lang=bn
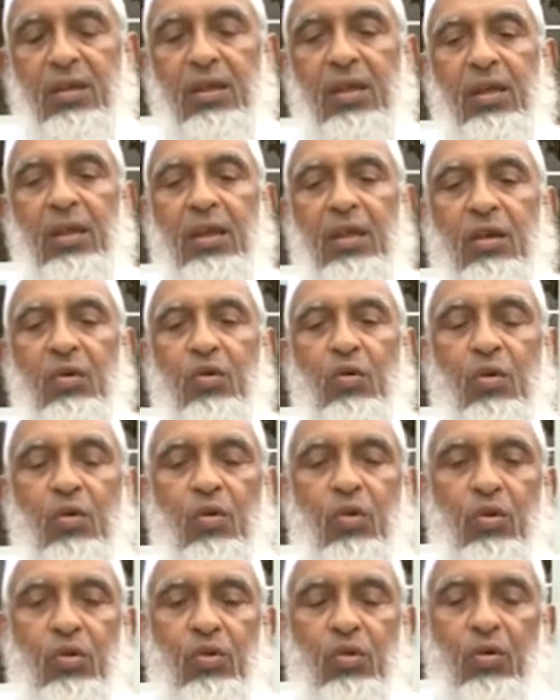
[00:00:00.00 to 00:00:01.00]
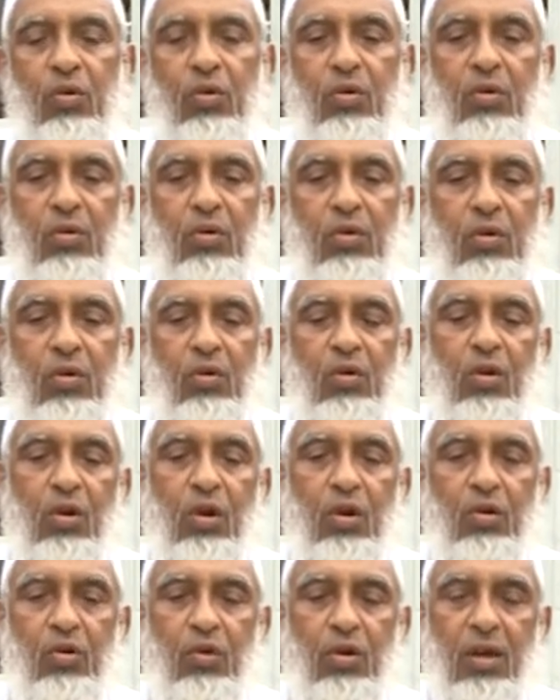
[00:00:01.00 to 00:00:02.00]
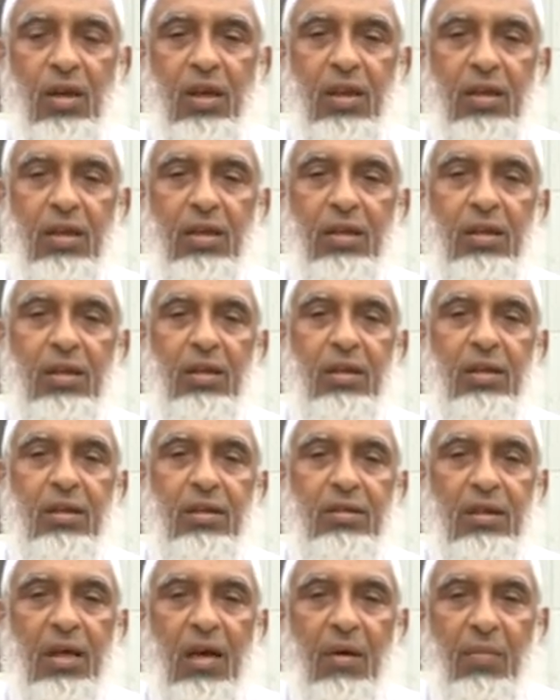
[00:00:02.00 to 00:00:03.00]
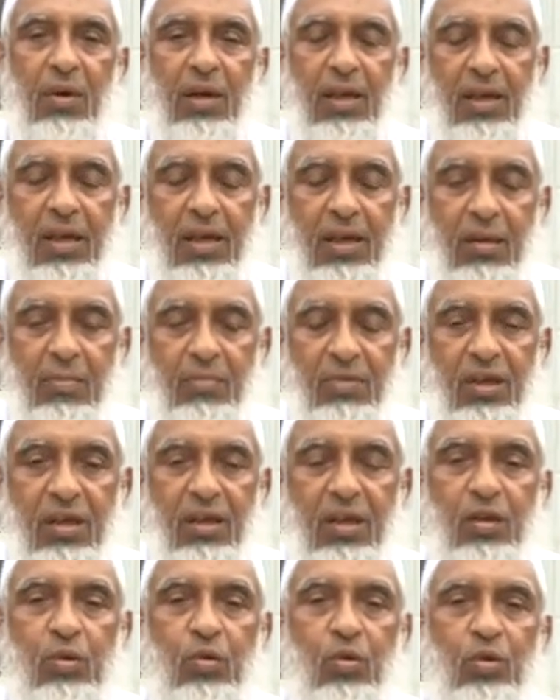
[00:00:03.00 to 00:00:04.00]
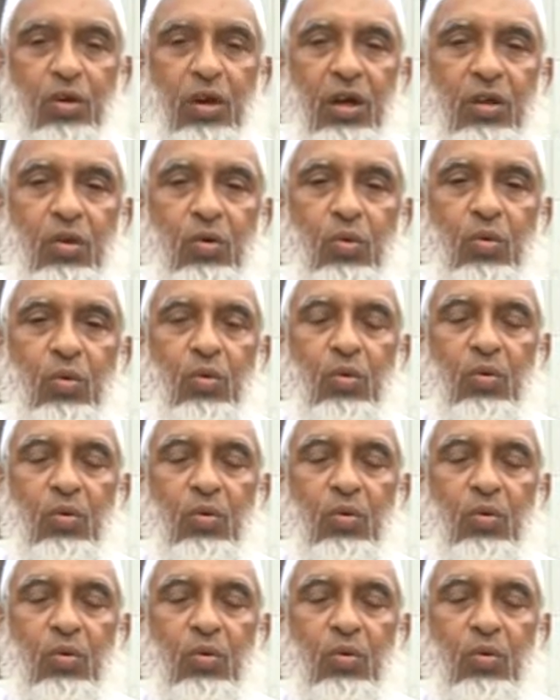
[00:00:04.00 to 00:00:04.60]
দীর্ঘ গর্ত খনন করলেন সাহাবায় কেরাম ছিলেন ক্ষুধার্থ